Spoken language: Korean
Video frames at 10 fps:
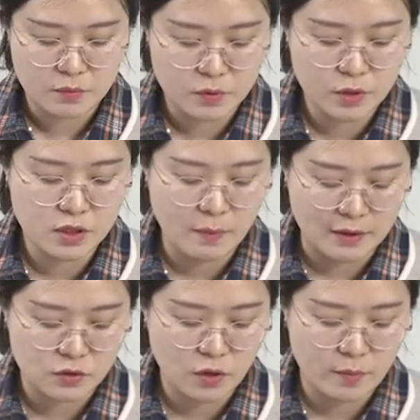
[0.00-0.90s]
비위를
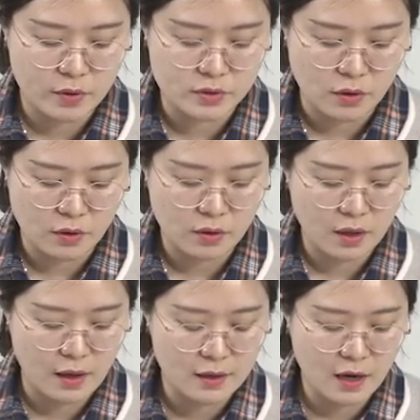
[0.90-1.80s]
맞춰가면서
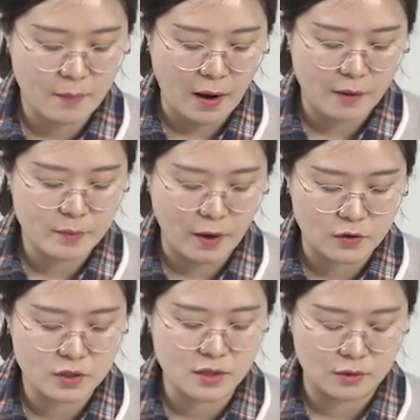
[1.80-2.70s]
A가 마음이
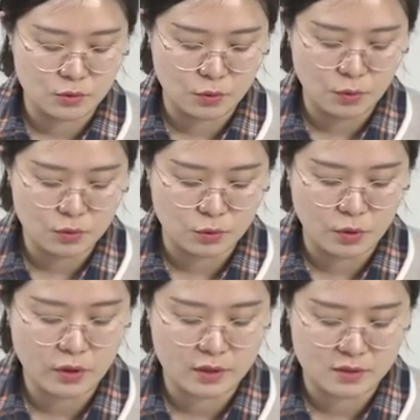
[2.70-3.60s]
바뀌지 않도록
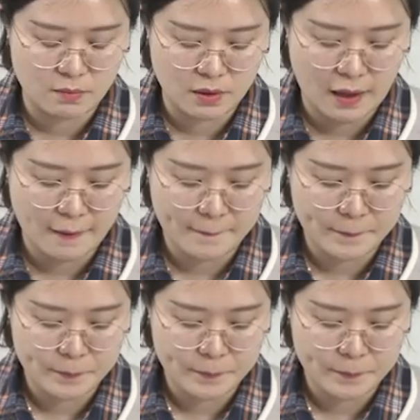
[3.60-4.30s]
노력했습니다.